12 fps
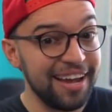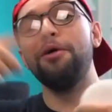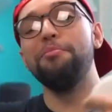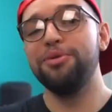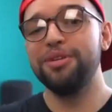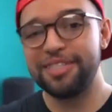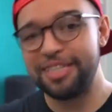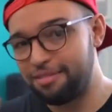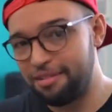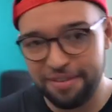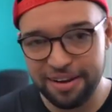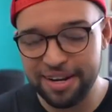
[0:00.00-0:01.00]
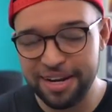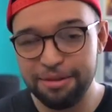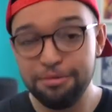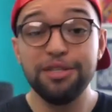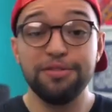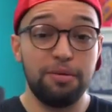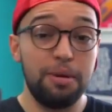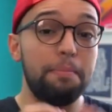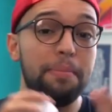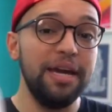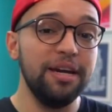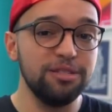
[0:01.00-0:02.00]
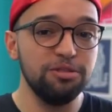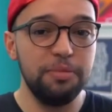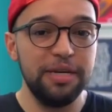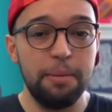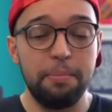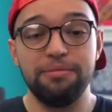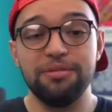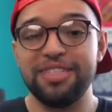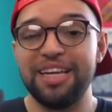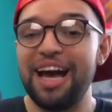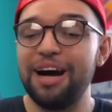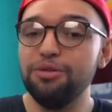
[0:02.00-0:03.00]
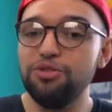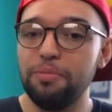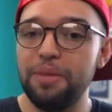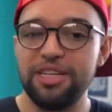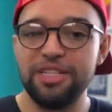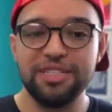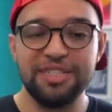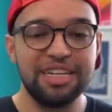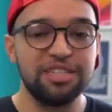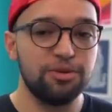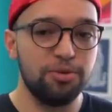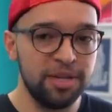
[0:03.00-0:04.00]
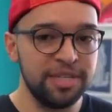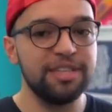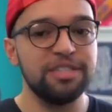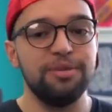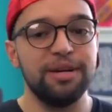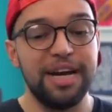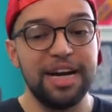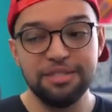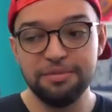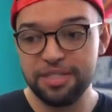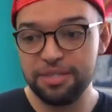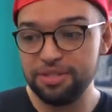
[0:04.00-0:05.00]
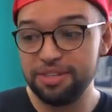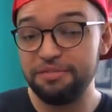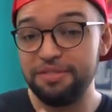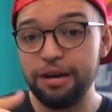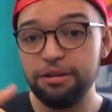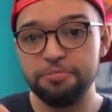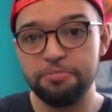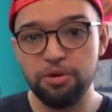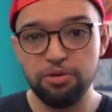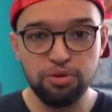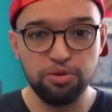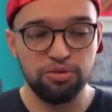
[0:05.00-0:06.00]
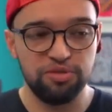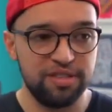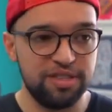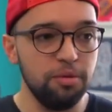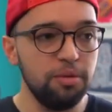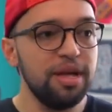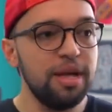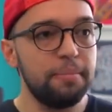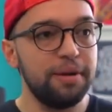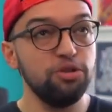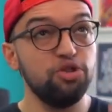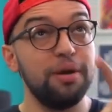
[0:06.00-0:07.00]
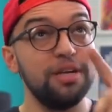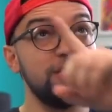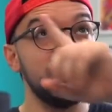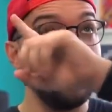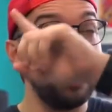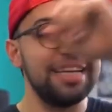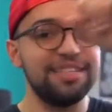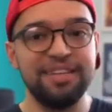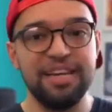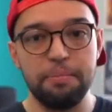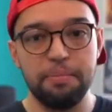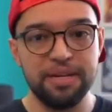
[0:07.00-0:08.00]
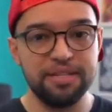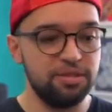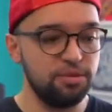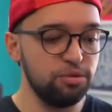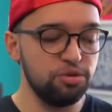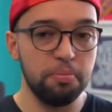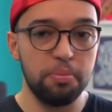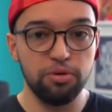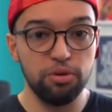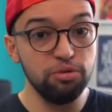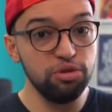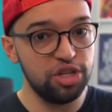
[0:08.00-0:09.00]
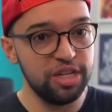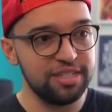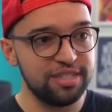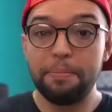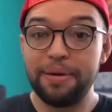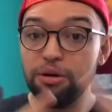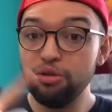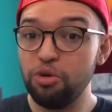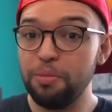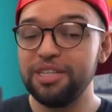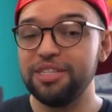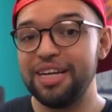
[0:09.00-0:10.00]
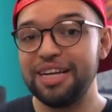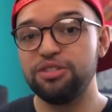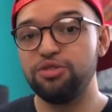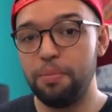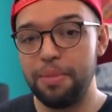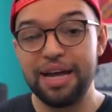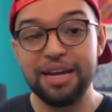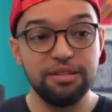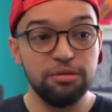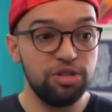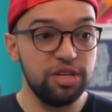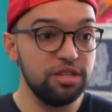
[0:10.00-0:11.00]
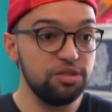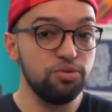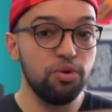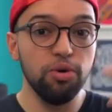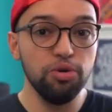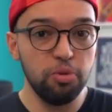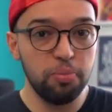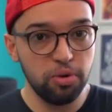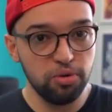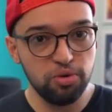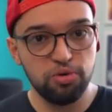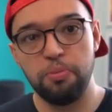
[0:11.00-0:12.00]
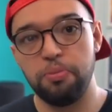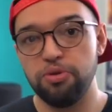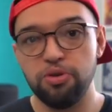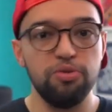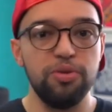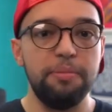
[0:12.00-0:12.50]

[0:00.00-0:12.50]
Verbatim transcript: Como eu estava falando, de forma bem resumida, para você automatizar as coisas da sua casa, você usa vários produtos. Então, para automatizar as lâmpadas, eu uso um produto X. Para automatizar as tomadas, eu utilizo um outro produto, um produto